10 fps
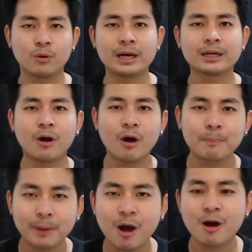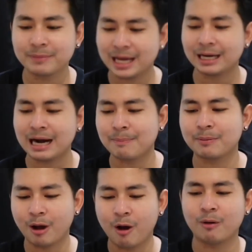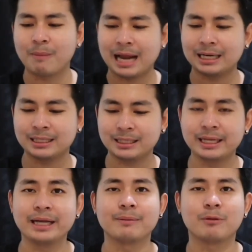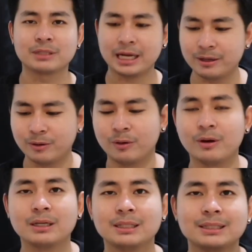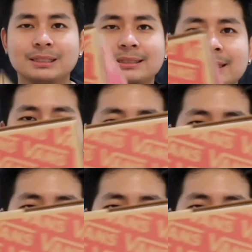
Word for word: ส่วนของปลอมนะครับกล่องมัน นี่ผมจะให้ดู สี